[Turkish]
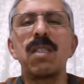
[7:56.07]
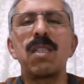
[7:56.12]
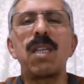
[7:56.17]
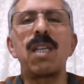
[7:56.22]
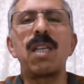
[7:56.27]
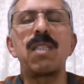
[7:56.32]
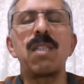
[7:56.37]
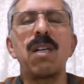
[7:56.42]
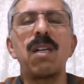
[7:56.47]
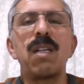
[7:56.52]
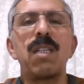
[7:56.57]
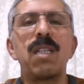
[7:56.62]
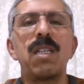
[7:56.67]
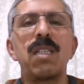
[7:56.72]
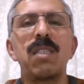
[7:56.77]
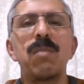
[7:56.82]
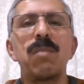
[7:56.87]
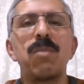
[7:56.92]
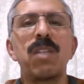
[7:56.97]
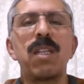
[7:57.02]
kendi
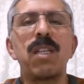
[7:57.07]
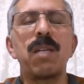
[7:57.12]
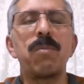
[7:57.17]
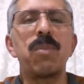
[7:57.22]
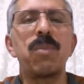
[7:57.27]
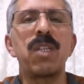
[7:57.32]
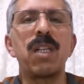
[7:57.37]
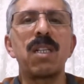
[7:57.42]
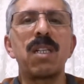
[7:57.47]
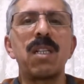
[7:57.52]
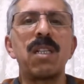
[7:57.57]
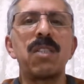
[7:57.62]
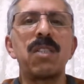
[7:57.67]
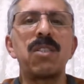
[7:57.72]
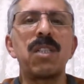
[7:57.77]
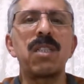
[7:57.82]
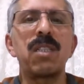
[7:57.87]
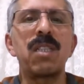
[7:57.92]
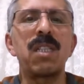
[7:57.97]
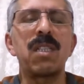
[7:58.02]
hallerini
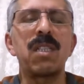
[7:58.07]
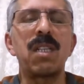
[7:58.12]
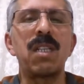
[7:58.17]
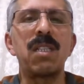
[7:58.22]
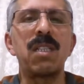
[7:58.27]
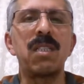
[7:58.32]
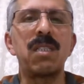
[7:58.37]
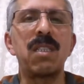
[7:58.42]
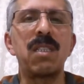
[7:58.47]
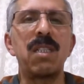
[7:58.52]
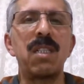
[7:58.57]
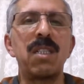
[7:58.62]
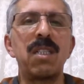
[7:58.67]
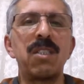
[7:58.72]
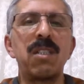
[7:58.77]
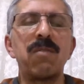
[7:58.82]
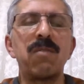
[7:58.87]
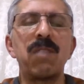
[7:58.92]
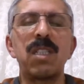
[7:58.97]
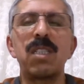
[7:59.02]
bırakılacak, terk
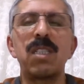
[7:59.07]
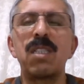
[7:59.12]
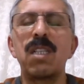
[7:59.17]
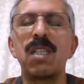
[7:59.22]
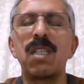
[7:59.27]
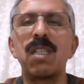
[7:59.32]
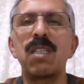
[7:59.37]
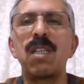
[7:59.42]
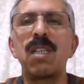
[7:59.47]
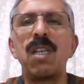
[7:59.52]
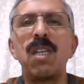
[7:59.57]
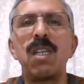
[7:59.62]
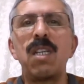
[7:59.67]
edilecek ve giderek